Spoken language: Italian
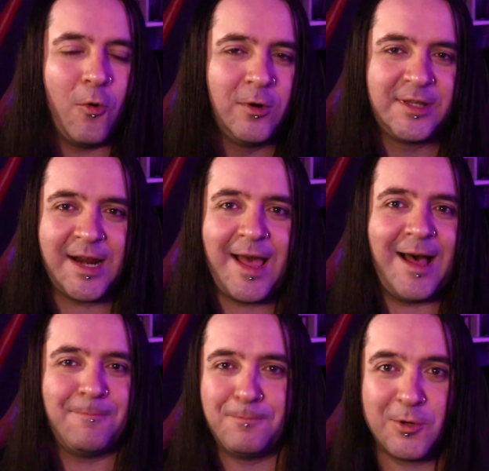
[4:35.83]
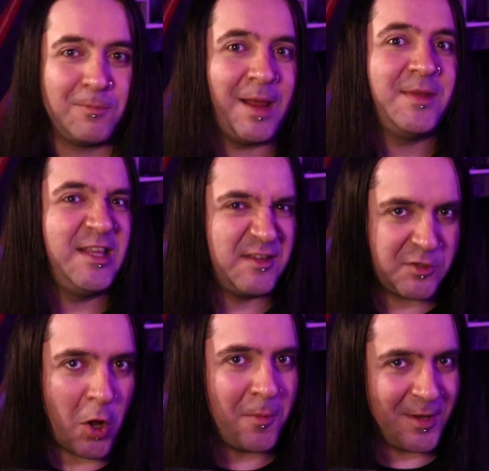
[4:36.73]
oltre a problemi di
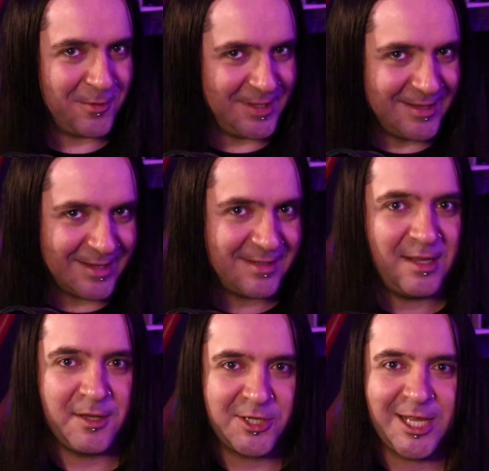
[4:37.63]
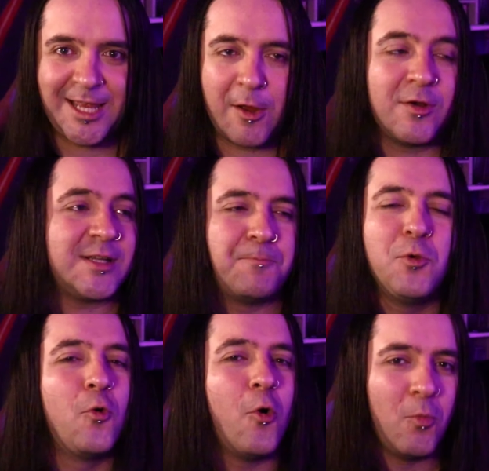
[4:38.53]
stomaco, di intestino, eccetera, cosa
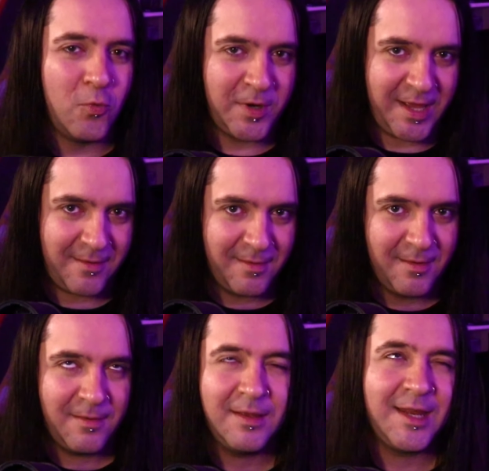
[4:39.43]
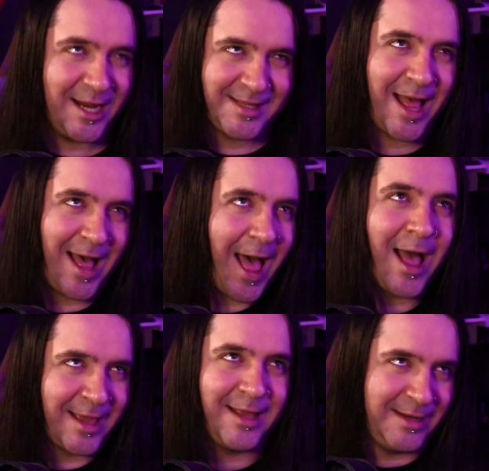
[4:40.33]
più comune, in realtà
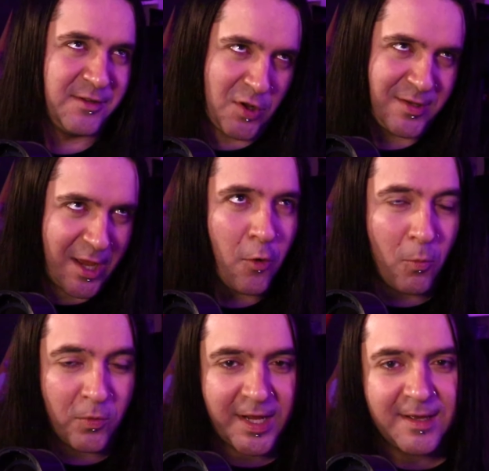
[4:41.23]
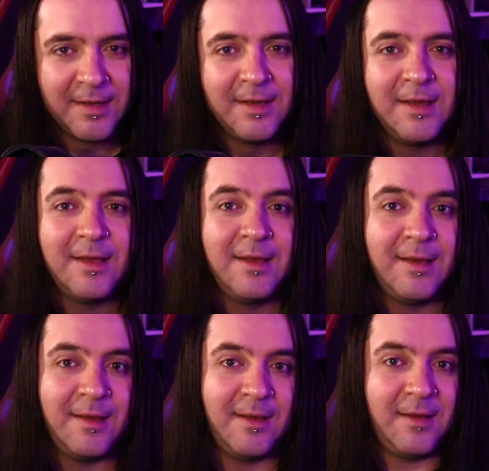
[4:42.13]
anche l'insonnia è comune,
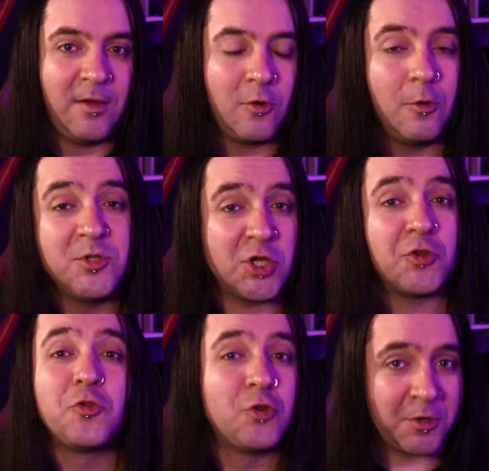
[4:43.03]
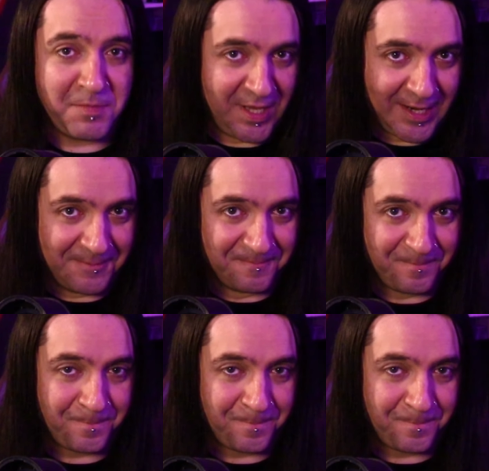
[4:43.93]
comincio a non dormire.